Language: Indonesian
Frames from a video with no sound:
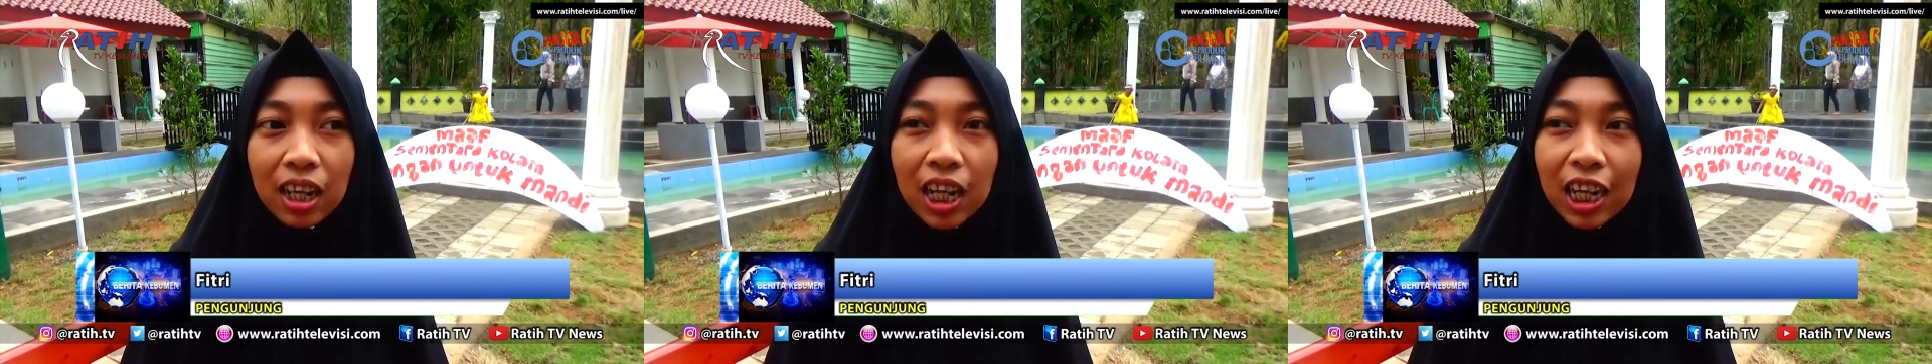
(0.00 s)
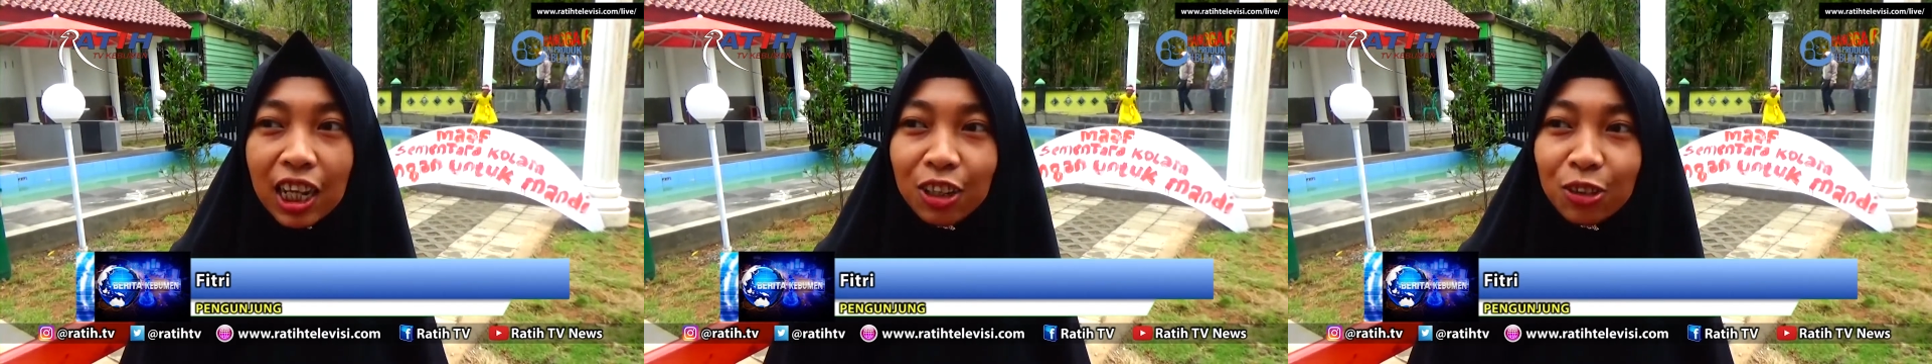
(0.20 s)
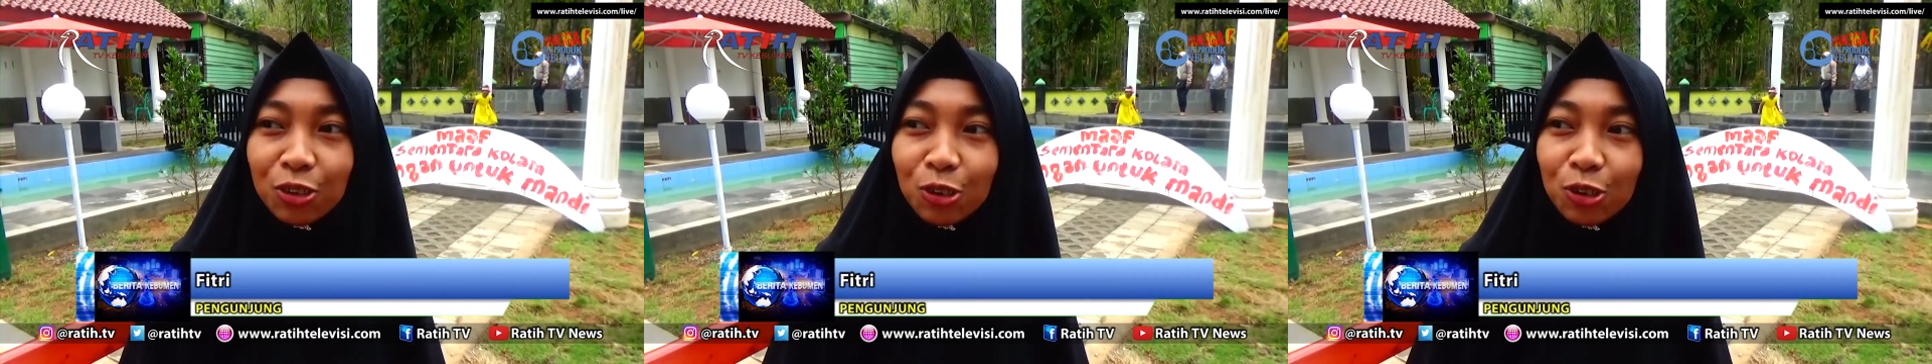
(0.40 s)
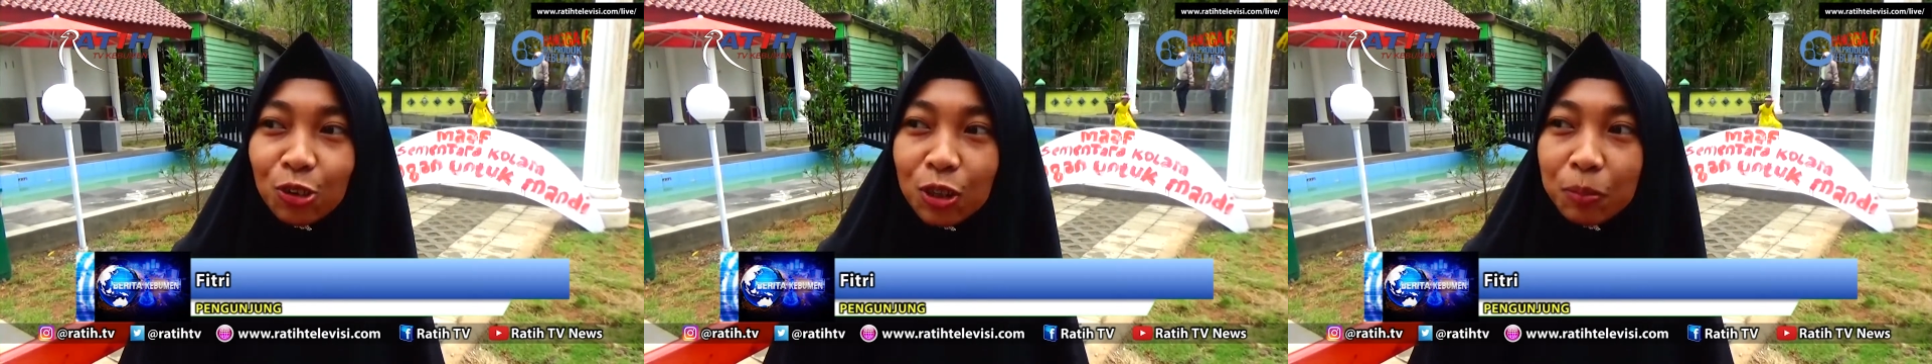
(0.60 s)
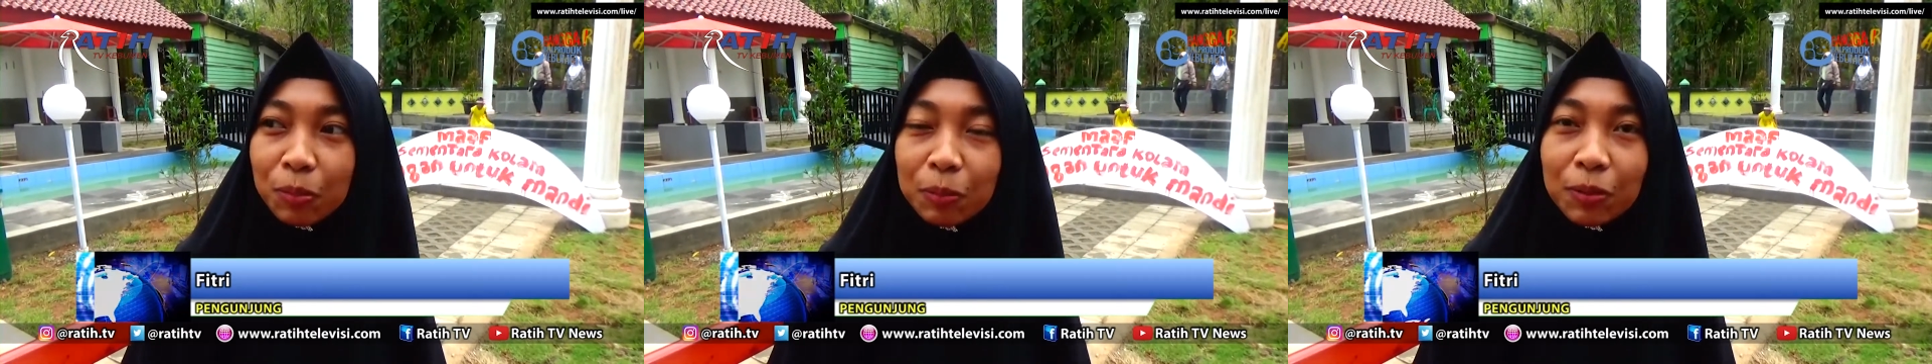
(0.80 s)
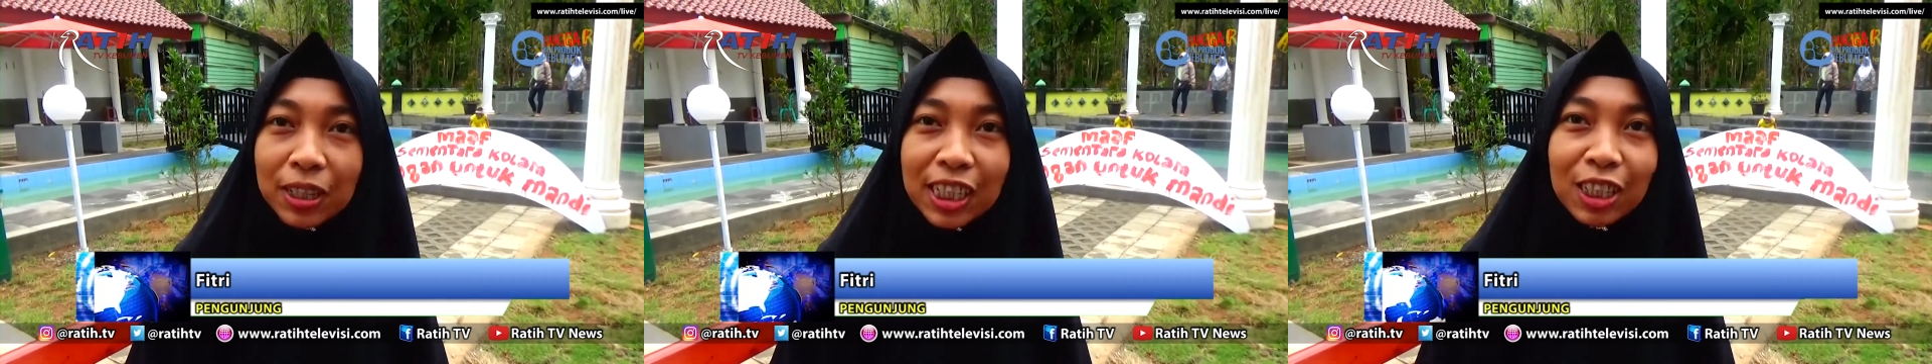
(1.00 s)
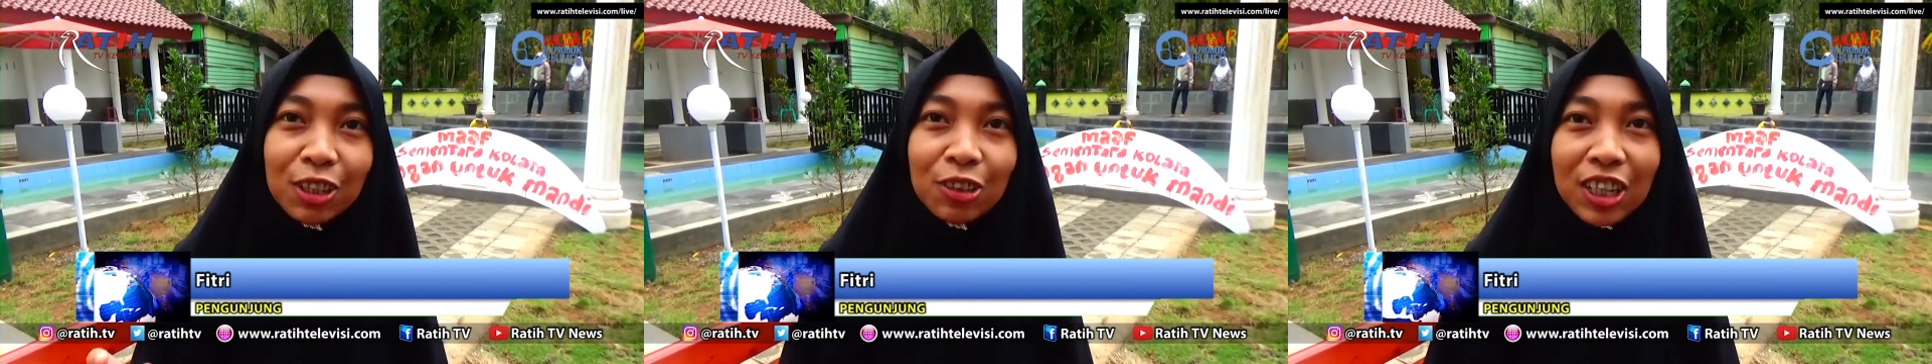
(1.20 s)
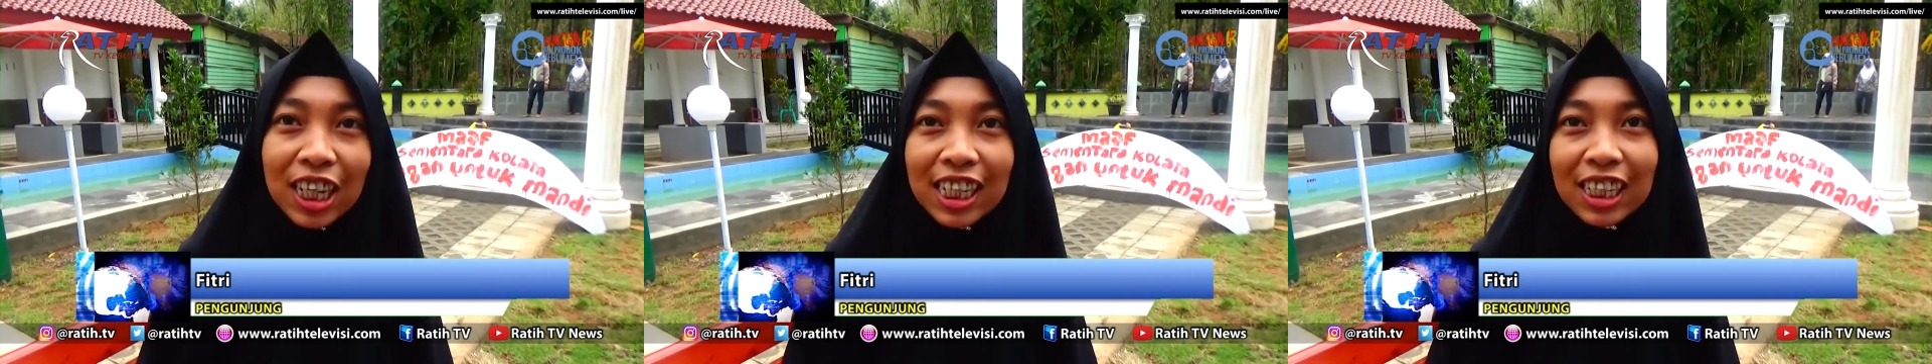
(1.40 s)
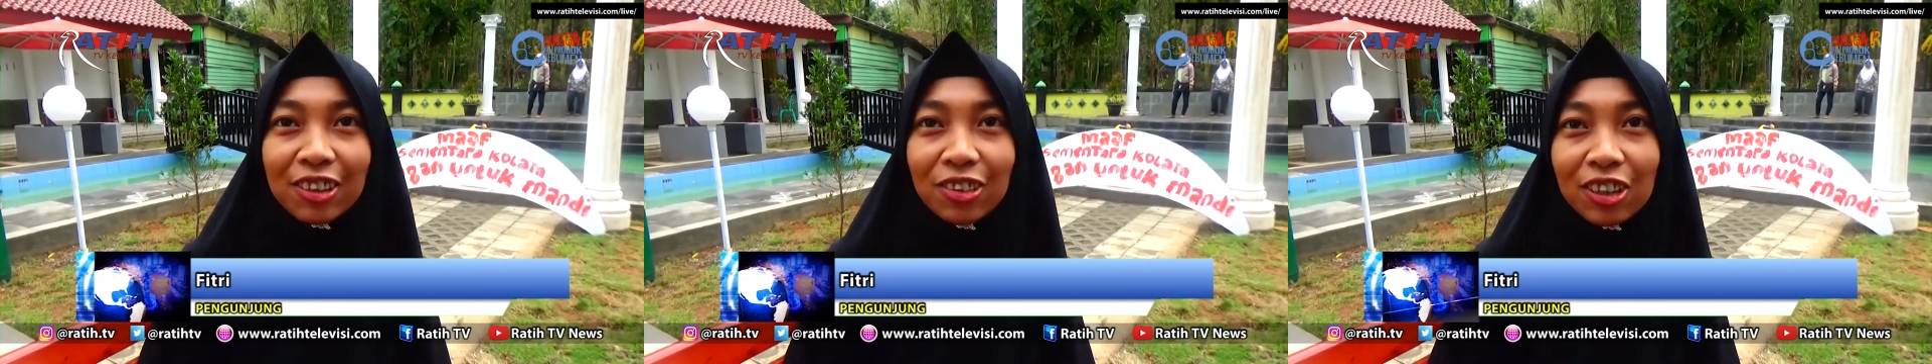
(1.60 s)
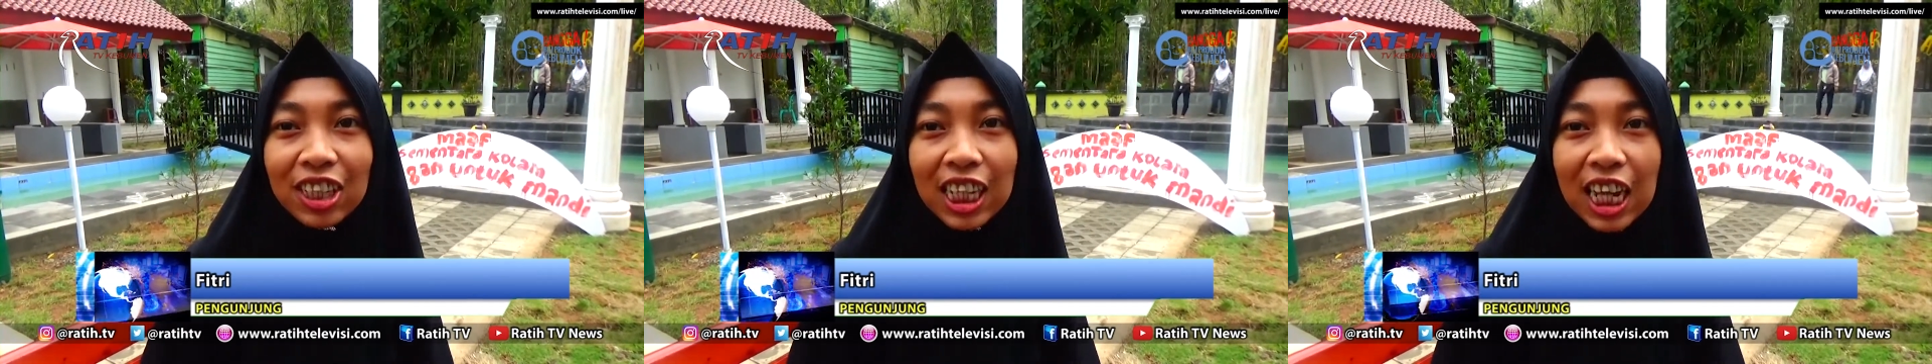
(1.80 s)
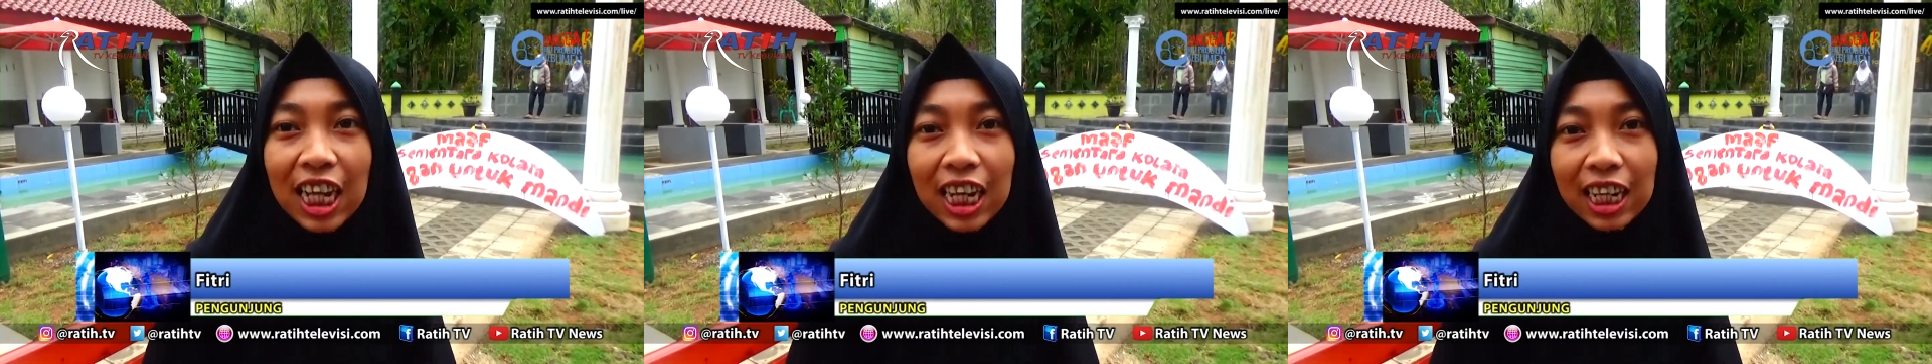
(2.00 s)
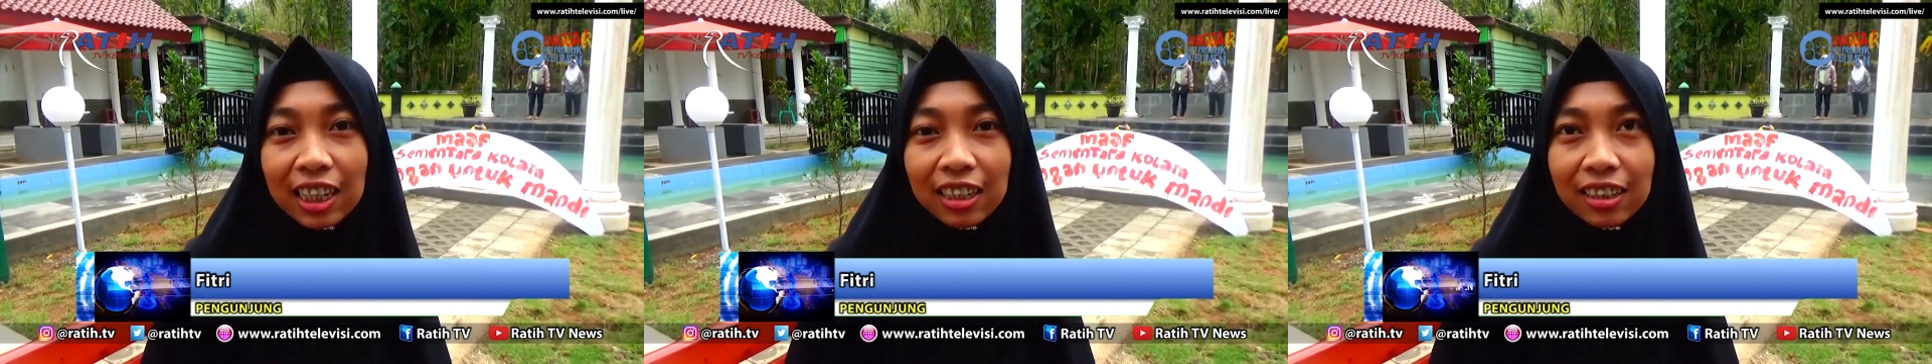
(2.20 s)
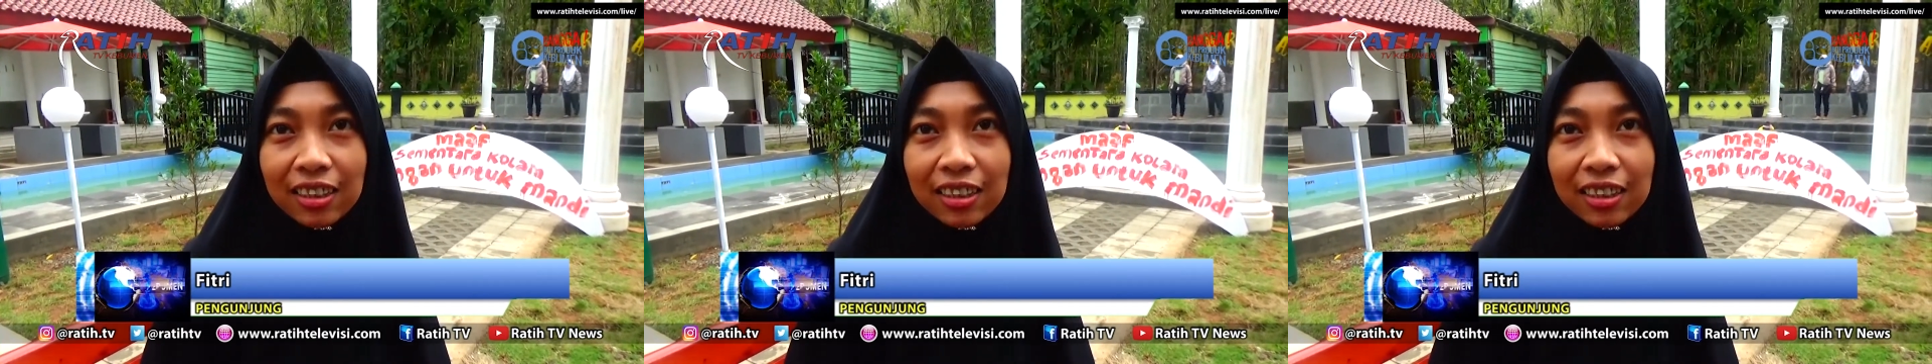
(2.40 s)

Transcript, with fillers: Kan dulu lebih bersih juga sih untuk sekarang.